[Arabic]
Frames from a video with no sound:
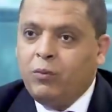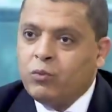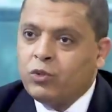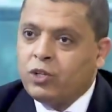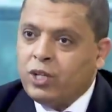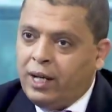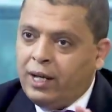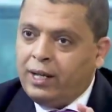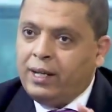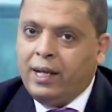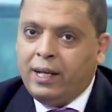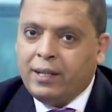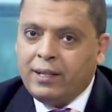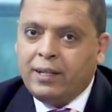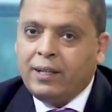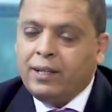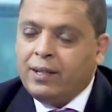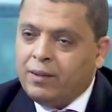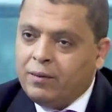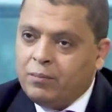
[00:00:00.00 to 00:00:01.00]
المشاهد
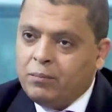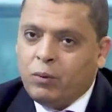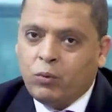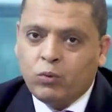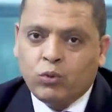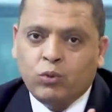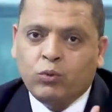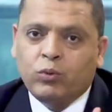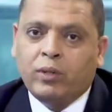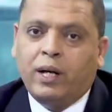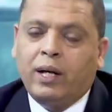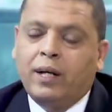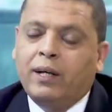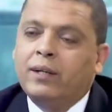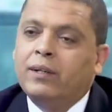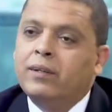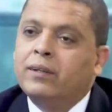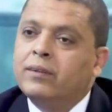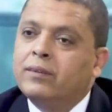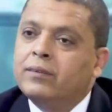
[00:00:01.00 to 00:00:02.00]
هذه موجودة
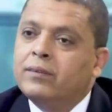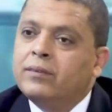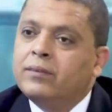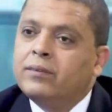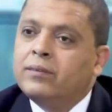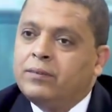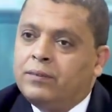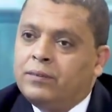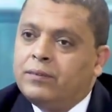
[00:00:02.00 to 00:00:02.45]
نعم. نعم